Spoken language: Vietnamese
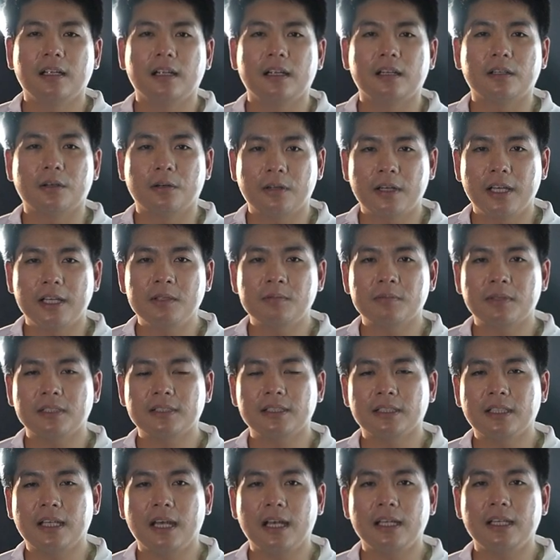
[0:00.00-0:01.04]
à, đôi khi chúng ta
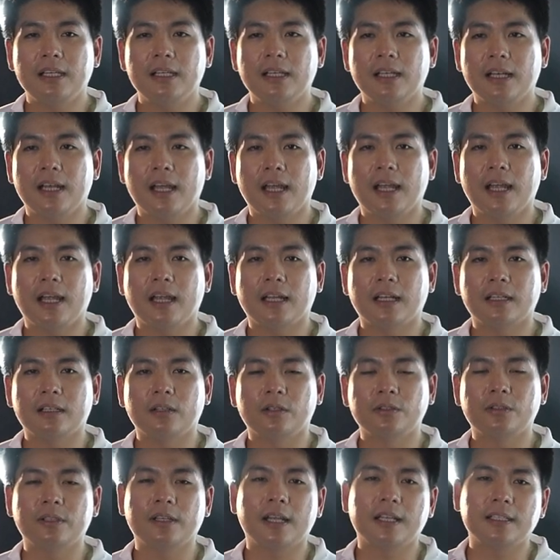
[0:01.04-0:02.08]
sẽ thấy là
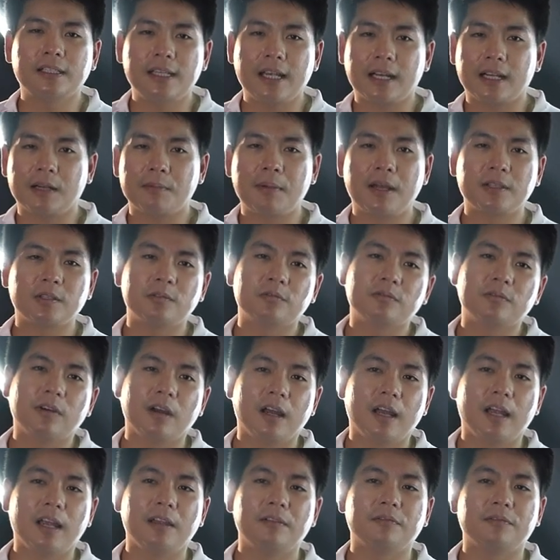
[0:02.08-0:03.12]
đội tuyển Anh dang ra ba trung
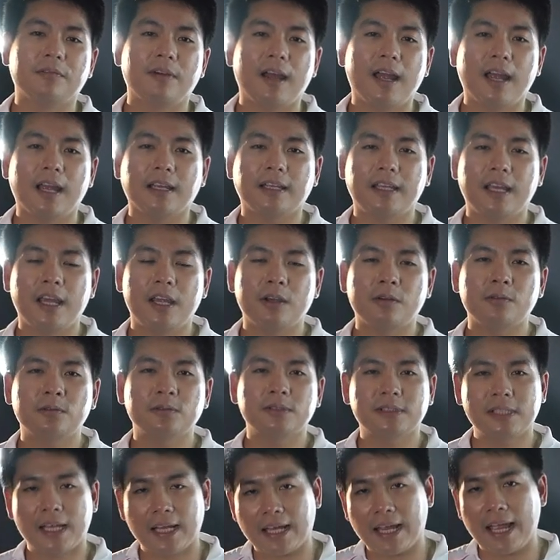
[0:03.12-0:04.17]
vệ và
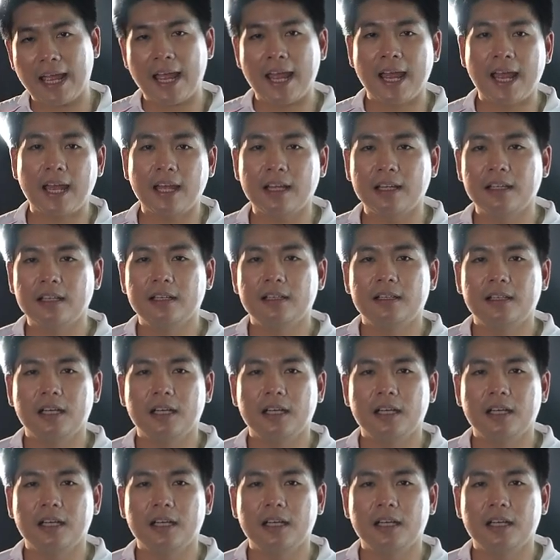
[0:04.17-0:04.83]
kéo Saka